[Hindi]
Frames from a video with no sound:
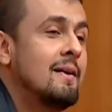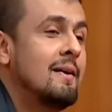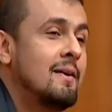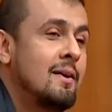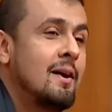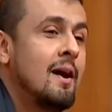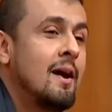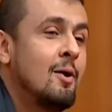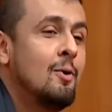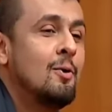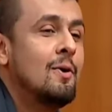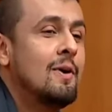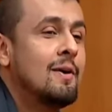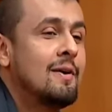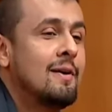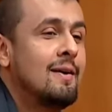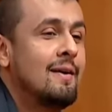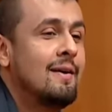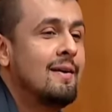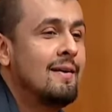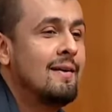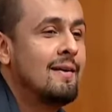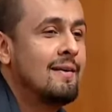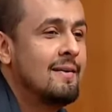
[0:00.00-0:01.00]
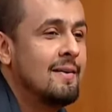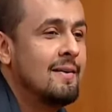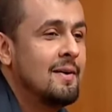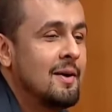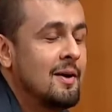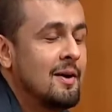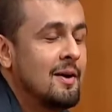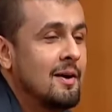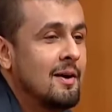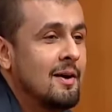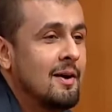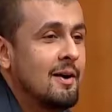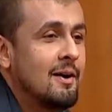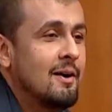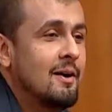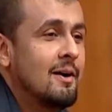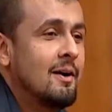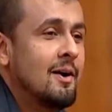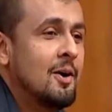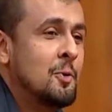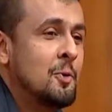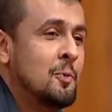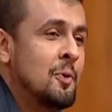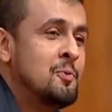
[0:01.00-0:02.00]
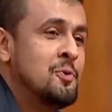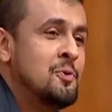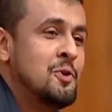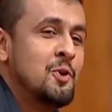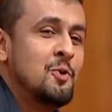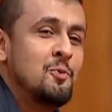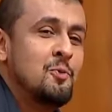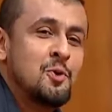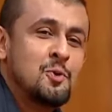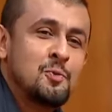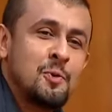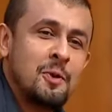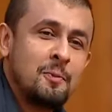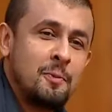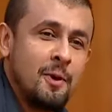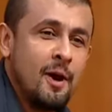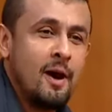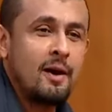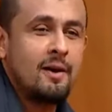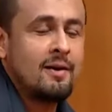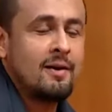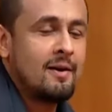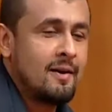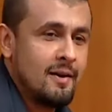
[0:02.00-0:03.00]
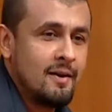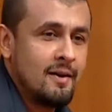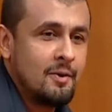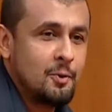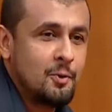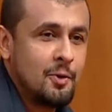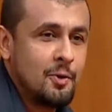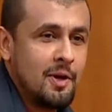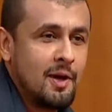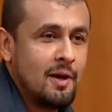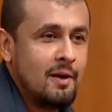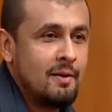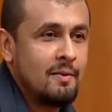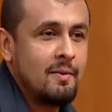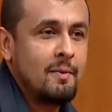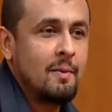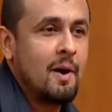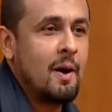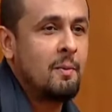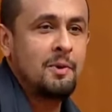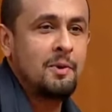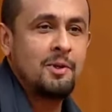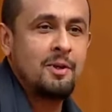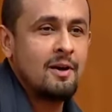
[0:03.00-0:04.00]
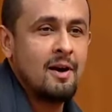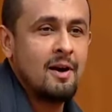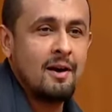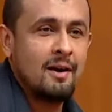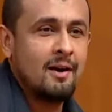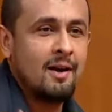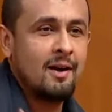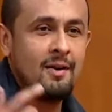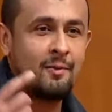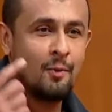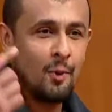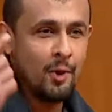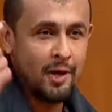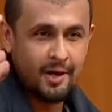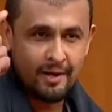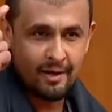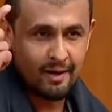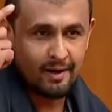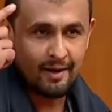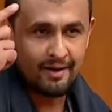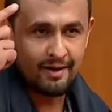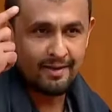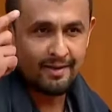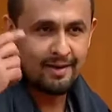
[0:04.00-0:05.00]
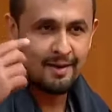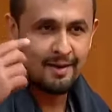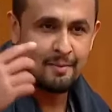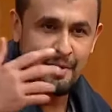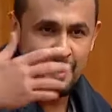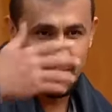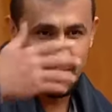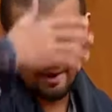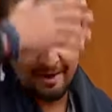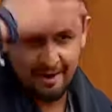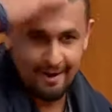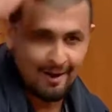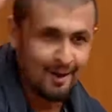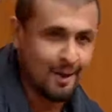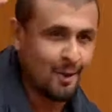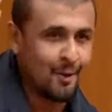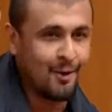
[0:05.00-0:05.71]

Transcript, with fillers: क्या हुआ कि अनुपम जी को मुझ पर प्यार आ गया क्योंकि अभी तक अकेले वो ही टकले थे अब मैं भी टकला हो